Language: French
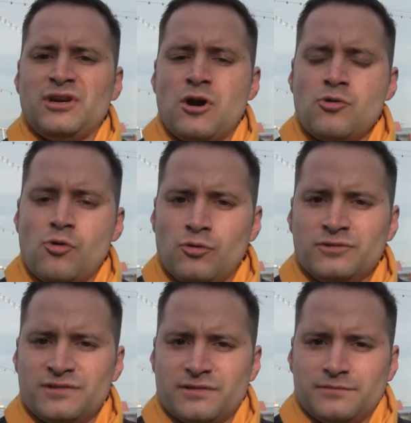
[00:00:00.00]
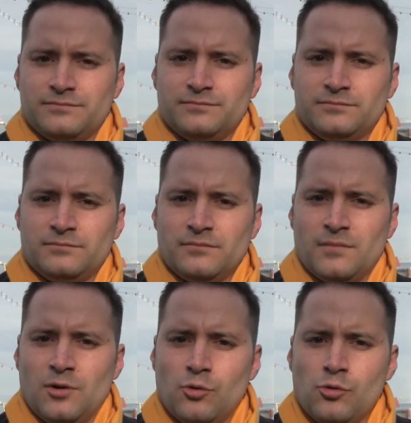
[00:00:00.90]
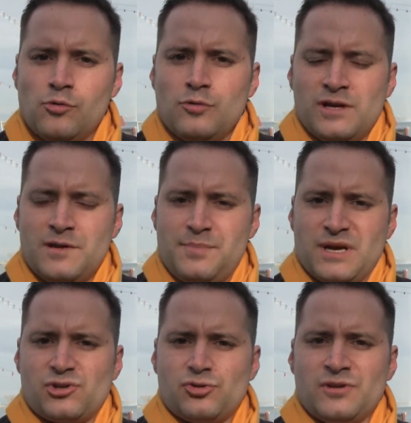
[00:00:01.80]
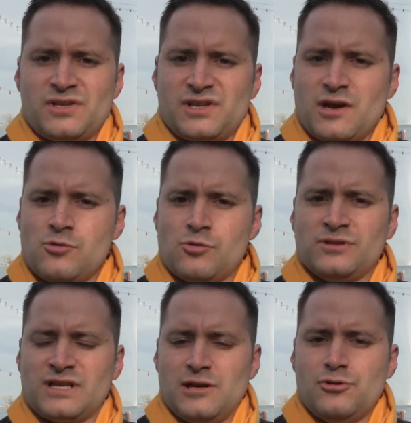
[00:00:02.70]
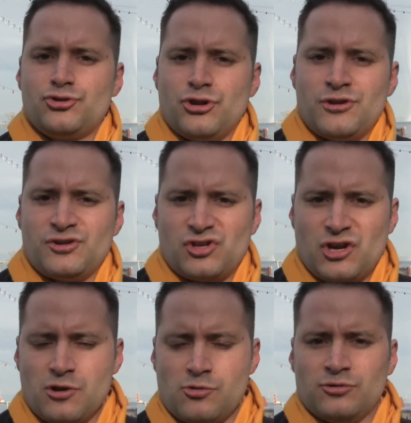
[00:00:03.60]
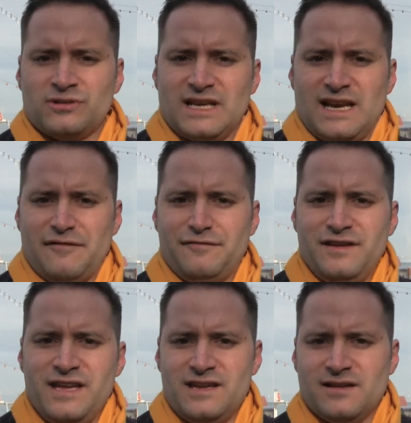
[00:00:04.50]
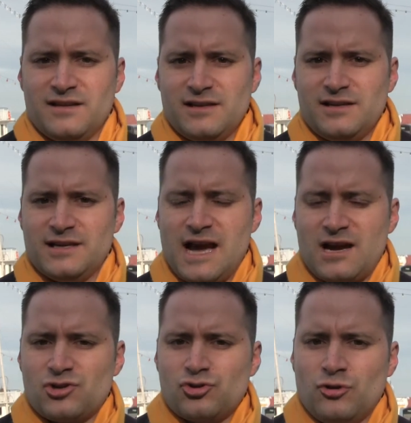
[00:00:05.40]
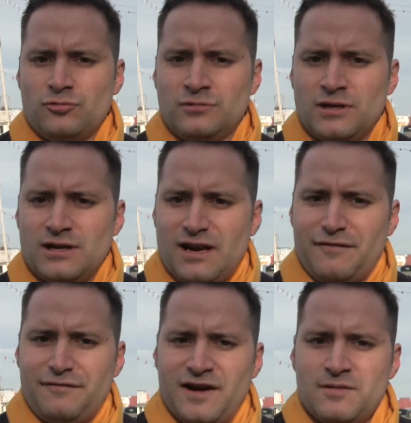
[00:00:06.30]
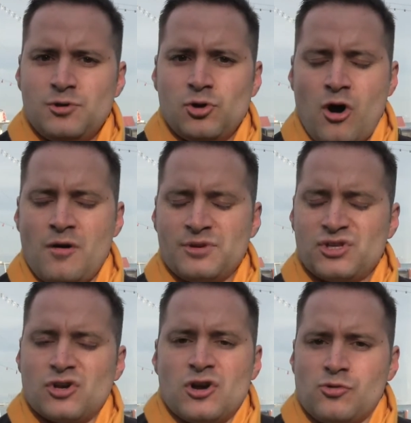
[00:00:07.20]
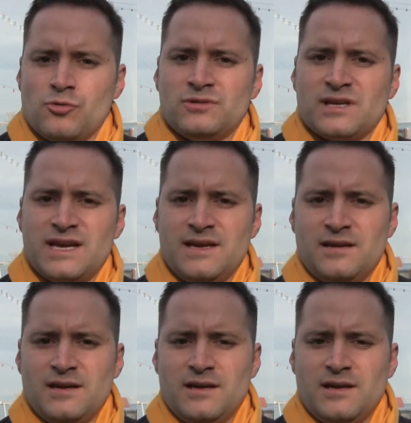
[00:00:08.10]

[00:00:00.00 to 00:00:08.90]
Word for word: de rencontre où les personnes se rencontraient, le jeune se rencontrait, la fille, le garçon, la femme, l'homme se rencontraient.